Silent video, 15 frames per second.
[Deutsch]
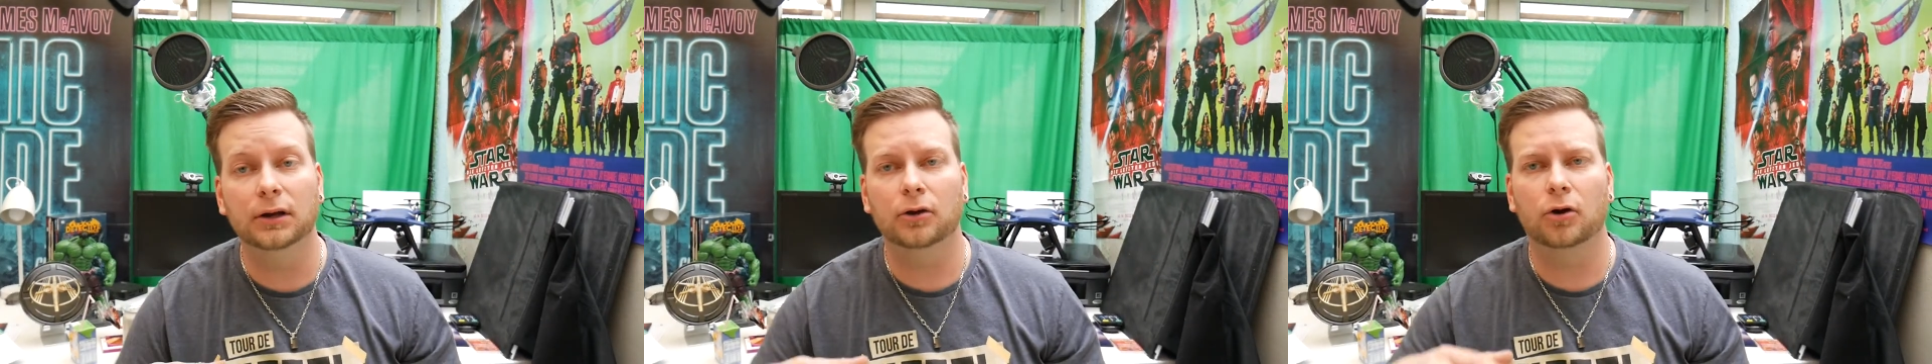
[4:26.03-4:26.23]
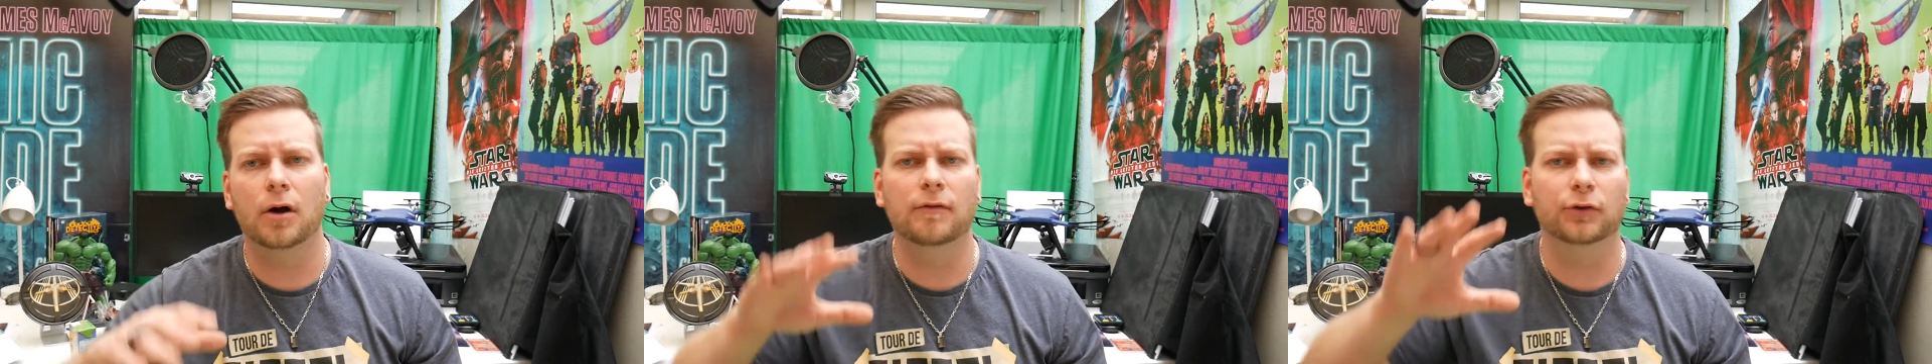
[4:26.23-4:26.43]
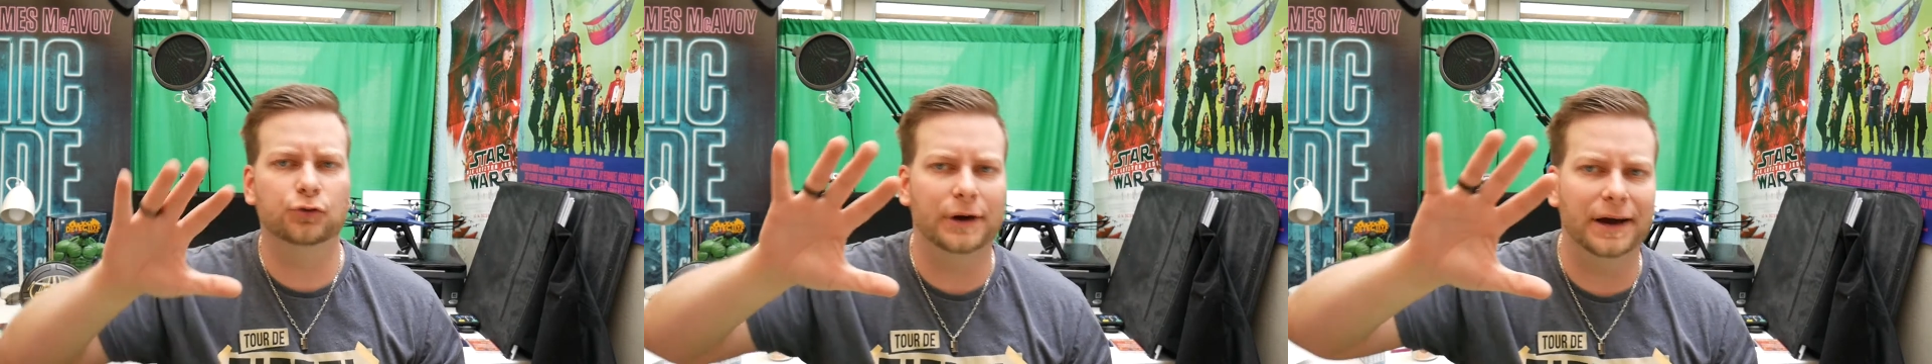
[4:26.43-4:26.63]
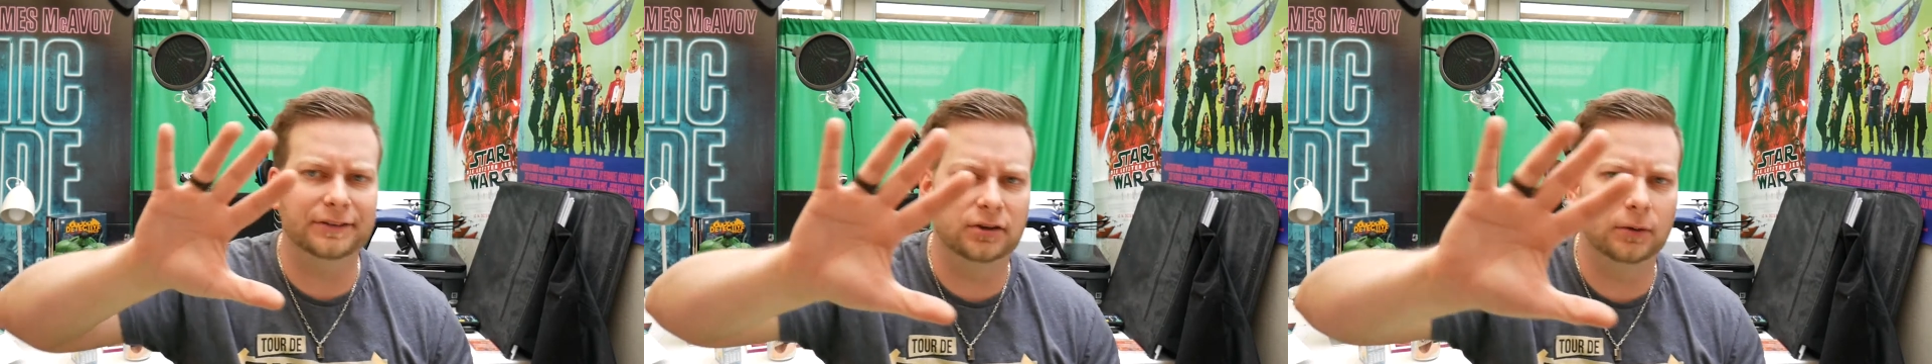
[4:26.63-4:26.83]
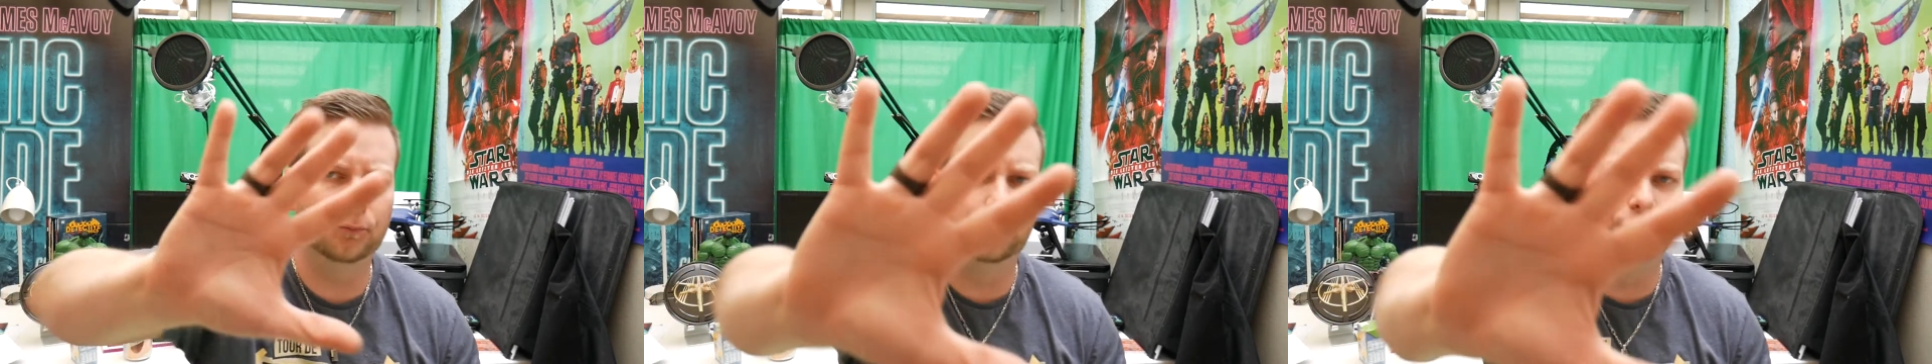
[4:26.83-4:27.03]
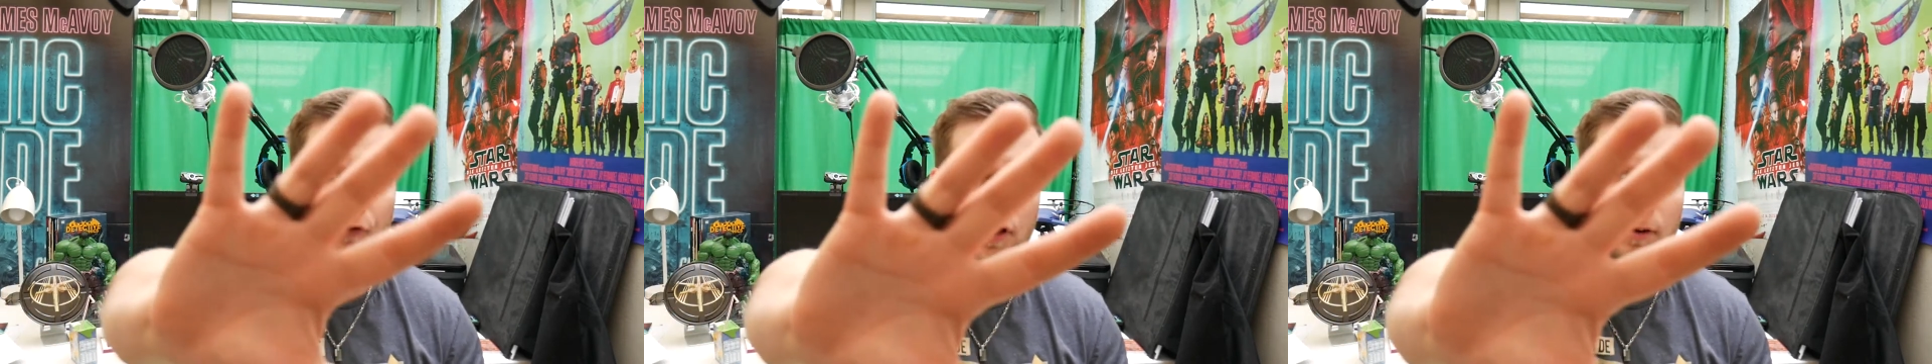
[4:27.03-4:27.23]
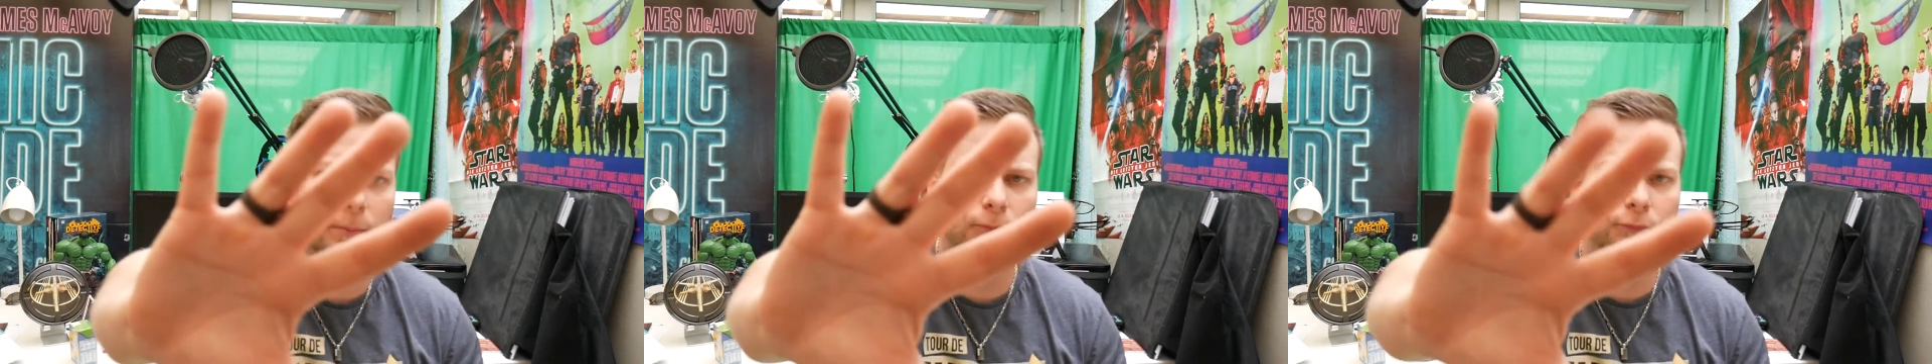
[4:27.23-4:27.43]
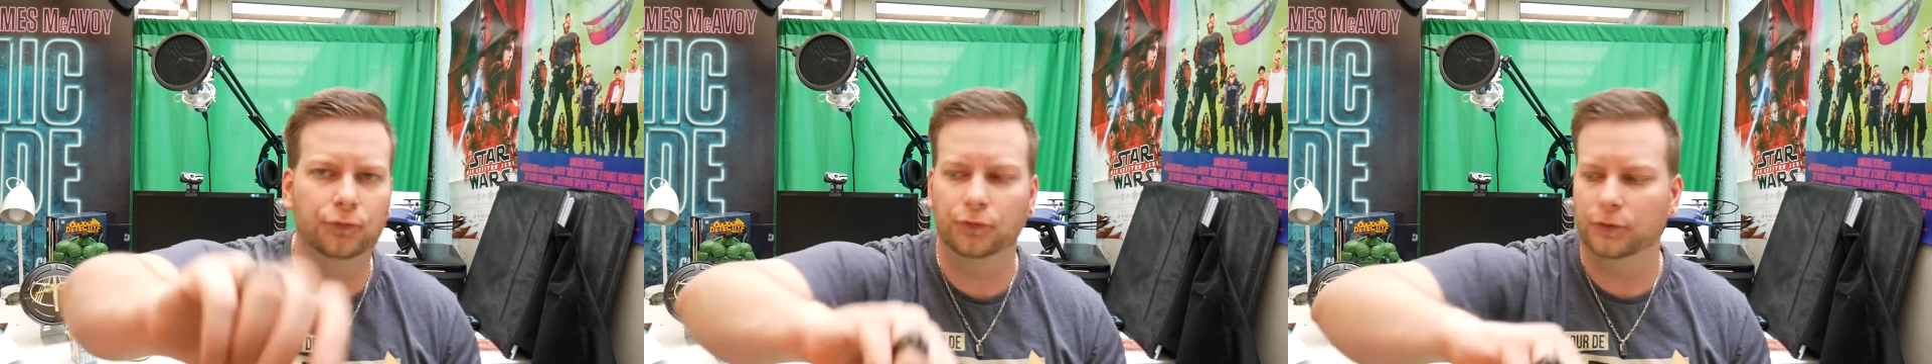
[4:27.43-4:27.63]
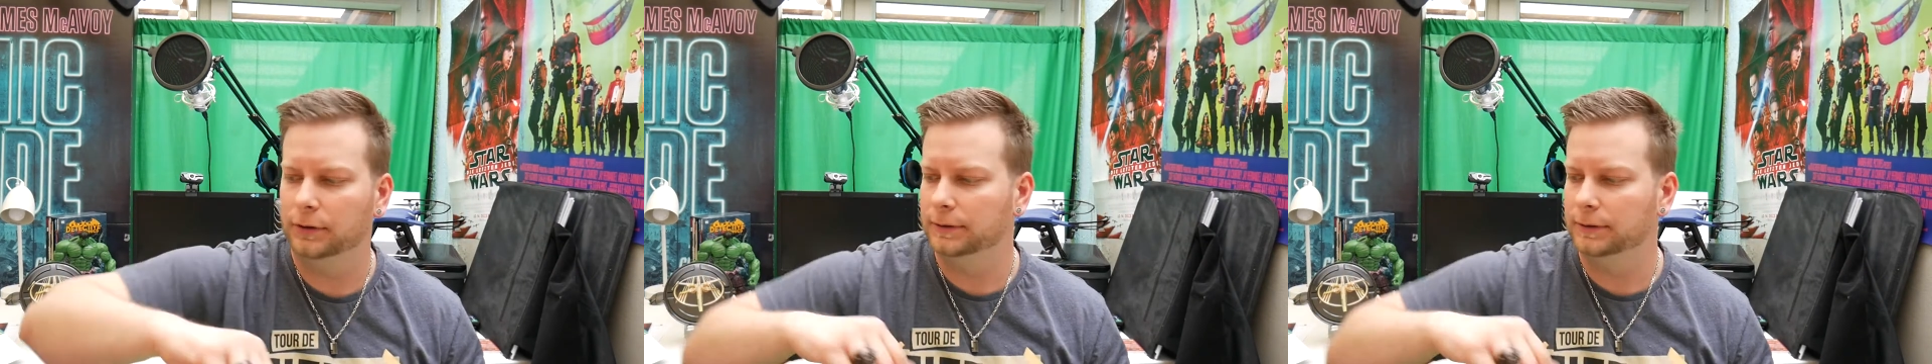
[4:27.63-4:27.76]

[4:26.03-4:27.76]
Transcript: Dann kommen wir zu Item 5.